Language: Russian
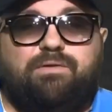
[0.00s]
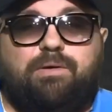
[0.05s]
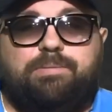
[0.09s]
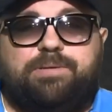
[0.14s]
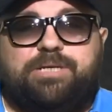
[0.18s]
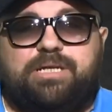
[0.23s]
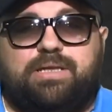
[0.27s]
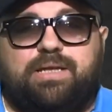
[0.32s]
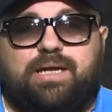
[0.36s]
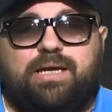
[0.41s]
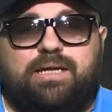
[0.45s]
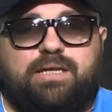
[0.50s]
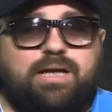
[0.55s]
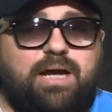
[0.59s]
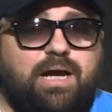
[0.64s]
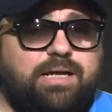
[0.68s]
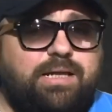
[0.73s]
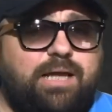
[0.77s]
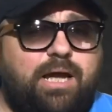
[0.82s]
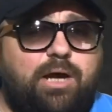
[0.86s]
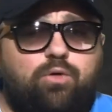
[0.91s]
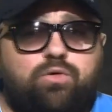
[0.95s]
Вообще, знаете,
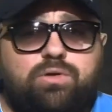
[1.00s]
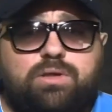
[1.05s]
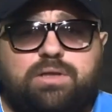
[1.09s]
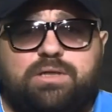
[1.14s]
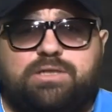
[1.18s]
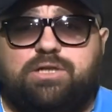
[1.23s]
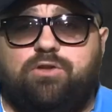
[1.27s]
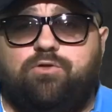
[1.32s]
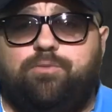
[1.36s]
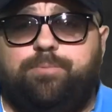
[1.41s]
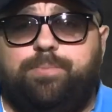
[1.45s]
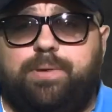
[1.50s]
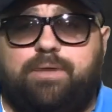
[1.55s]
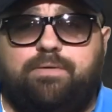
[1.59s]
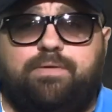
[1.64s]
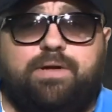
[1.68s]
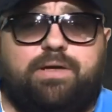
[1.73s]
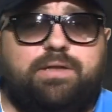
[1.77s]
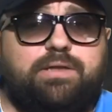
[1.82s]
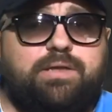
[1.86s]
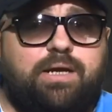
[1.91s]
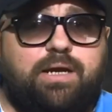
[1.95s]
когда я услышал
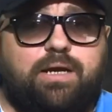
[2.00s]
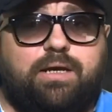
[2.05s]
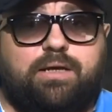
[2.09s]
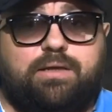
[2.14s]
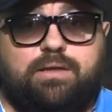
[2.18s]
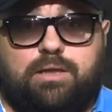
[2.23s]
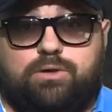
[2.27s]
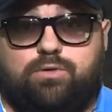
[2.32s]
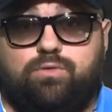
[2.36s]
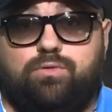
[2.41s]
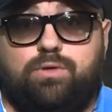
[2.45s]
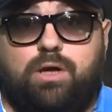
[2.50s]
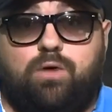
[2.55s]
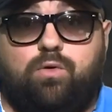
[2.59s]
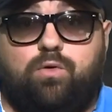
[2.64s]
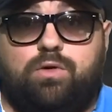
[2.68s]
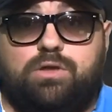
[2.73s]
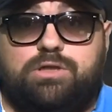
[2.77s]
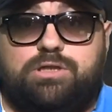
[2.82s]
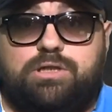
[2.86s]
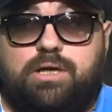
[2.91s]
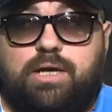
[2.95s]
впервые трек «Тату на
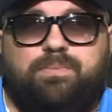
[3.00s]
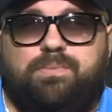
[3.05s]
коже»,